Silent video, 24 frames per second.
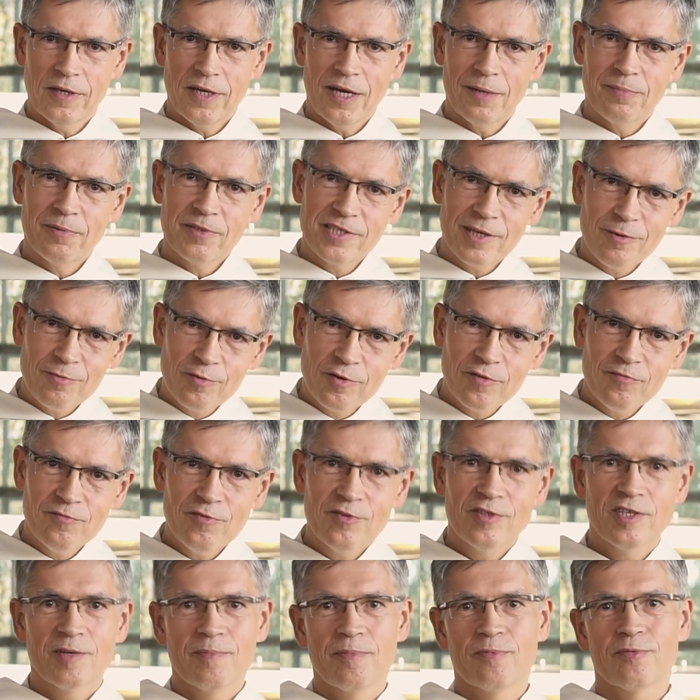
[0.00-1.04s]
aby
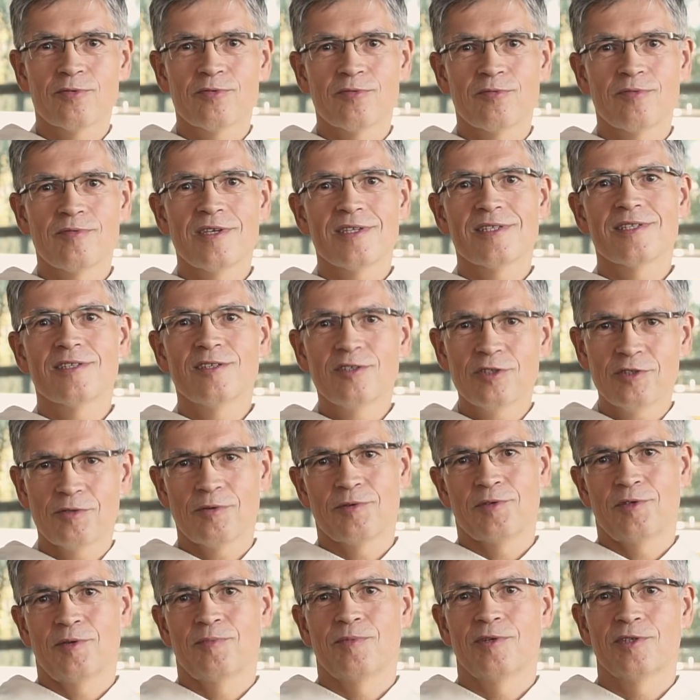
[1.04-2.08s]
całkowicie po prostu nie
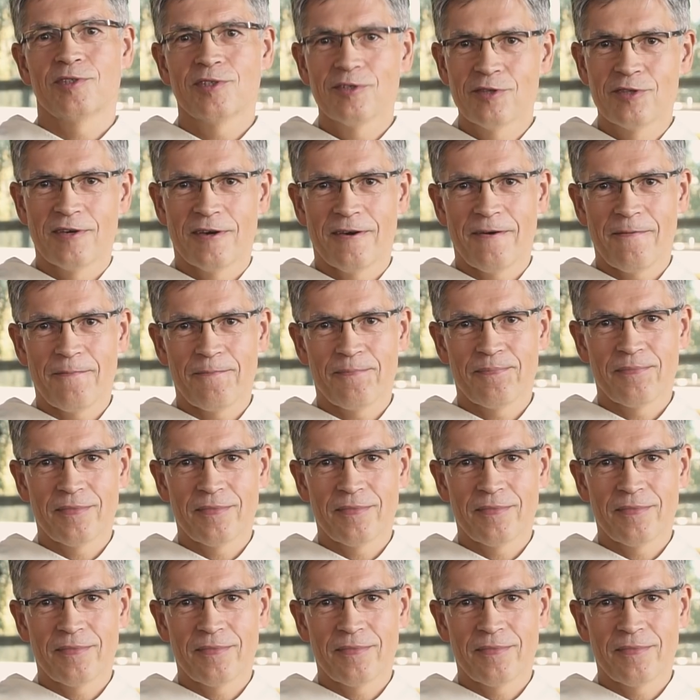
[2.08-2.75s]
zniszczył sobie życia,